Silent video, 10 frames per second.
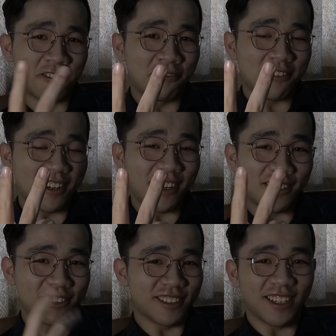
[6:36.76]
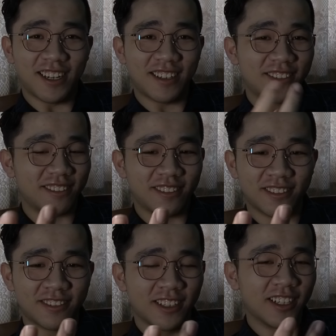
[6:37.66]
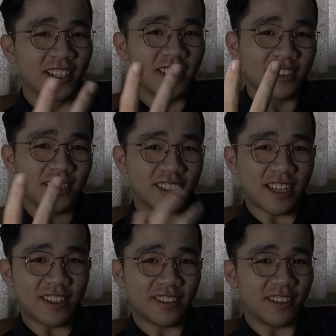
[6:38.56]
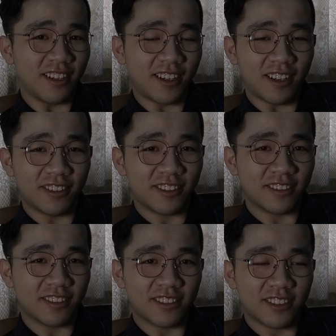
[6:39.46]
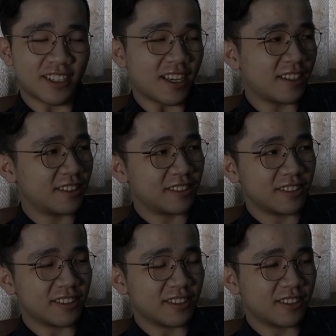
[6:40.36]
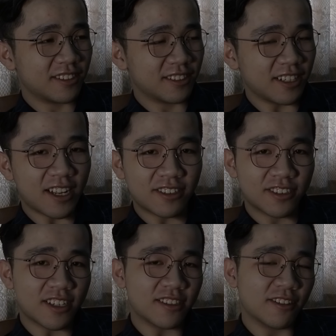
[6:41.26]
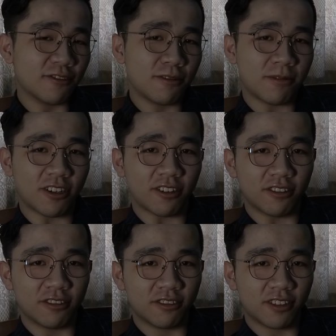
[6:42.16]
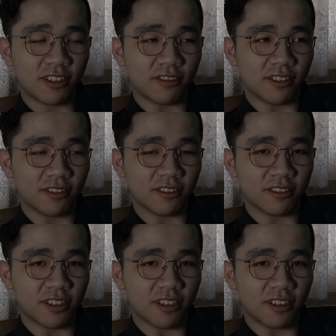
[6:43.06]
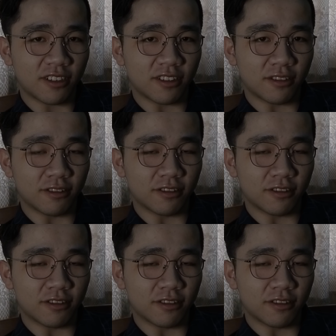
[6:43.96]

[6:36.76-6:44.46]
供个二十年还是三十年。然后前应该是前几个月吧。然后还有那个叫，